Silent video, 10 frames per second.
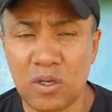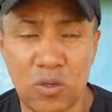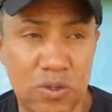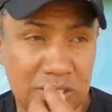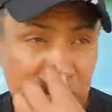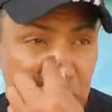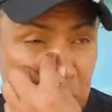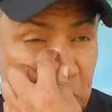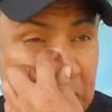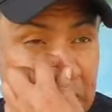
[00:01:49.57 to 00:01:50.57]
lo
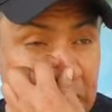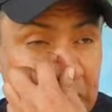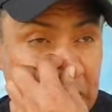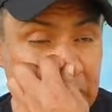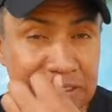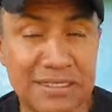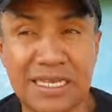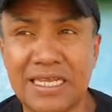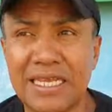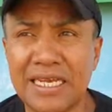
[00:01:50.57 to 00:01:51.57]
examinó el día de,
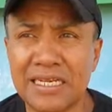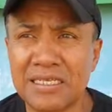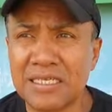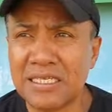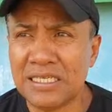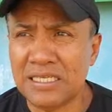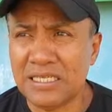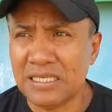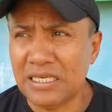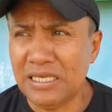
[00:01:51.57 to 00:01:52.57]
ayer
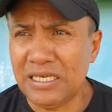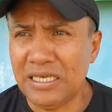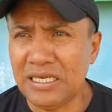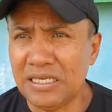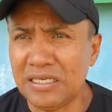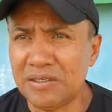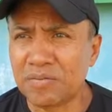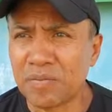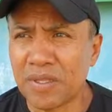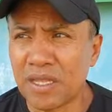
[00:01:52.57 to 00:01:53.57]
y
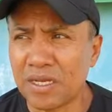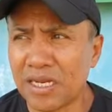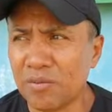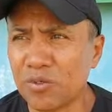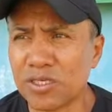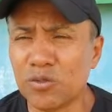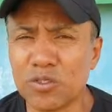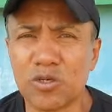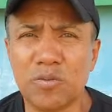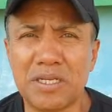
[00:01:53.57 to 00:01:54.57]
creemos que no es
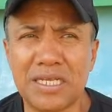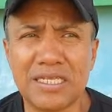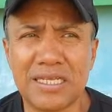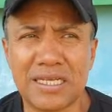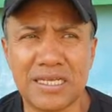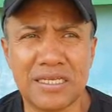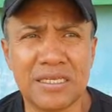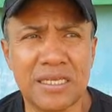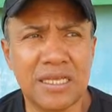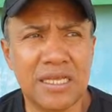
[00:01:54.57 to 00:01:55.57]
conveniente que,
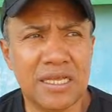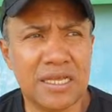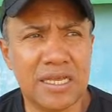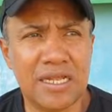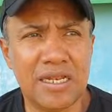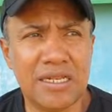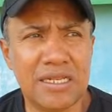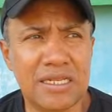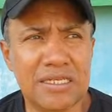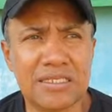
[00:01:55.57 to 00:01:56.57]

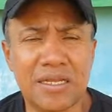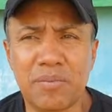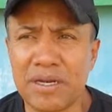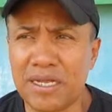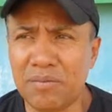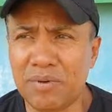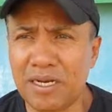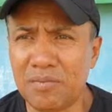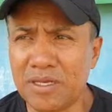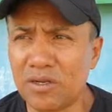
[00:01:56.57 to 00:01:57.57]
él esté para,
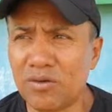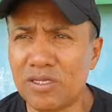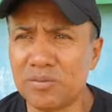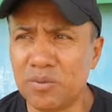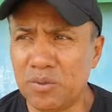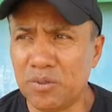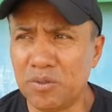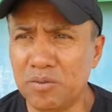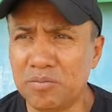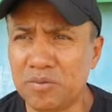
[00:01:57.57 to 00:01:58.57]
el miércoles por,
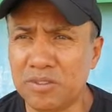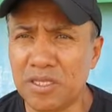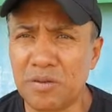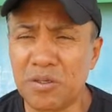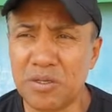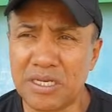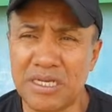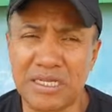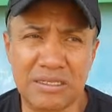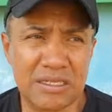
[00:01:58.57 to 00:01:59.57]
debido a
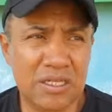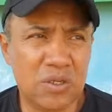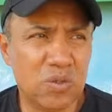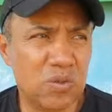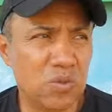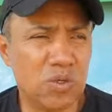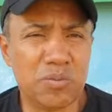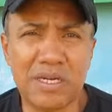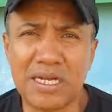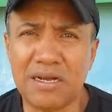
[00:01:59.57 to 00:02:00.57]
que un golpe
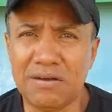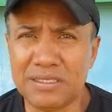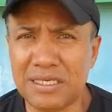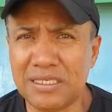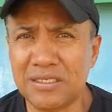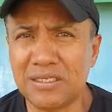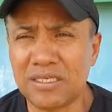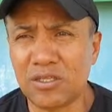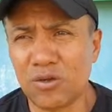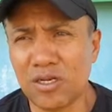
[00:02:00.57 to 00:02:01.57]
en la cabeza se
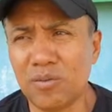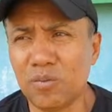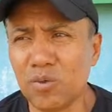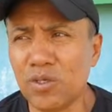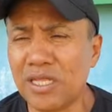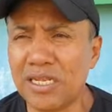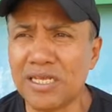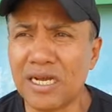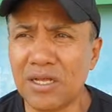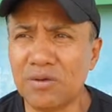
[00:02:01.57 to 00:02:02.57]
torna muy delicado,